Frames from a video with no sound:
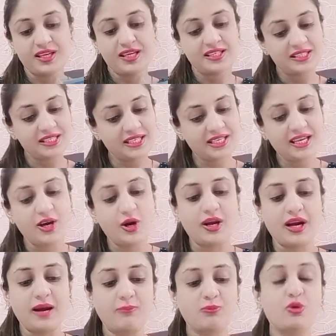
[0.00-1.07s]
ठीक है
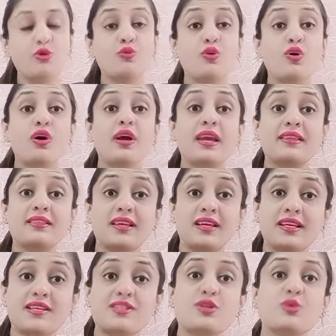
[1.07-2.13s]
और आपको वो एक
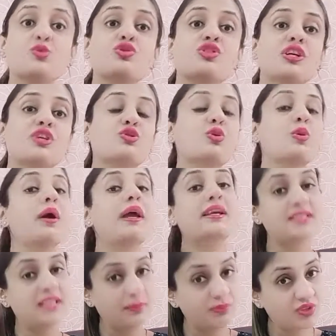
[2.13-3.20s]
तरीके से उन चेंज को
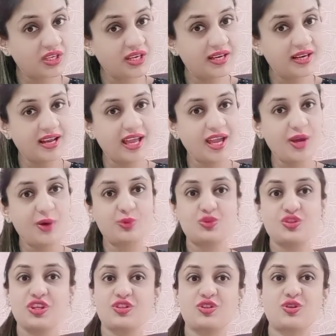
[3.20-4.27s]
एक्सेप्ट करना है उन
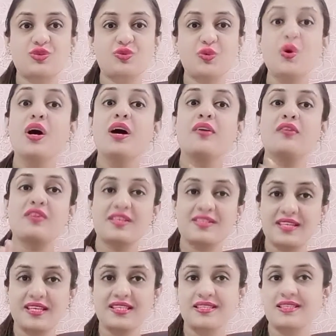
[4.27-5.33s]
चेंजेस को
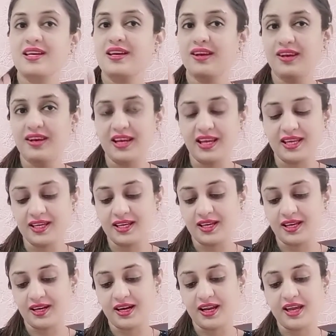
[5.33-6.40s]
रेजिस्ट नहीं
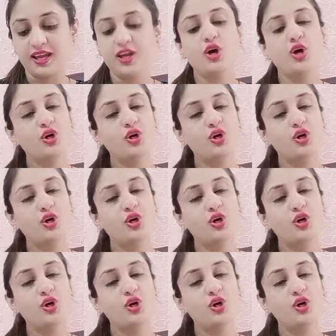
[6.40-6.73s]
करना है